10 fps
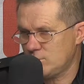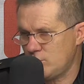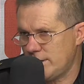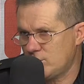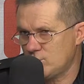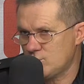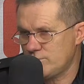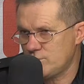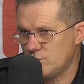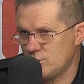błędu,
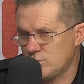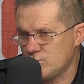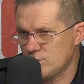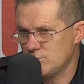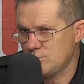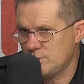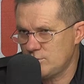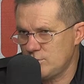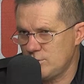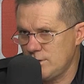oczywiście, który można
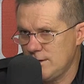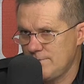popełnić.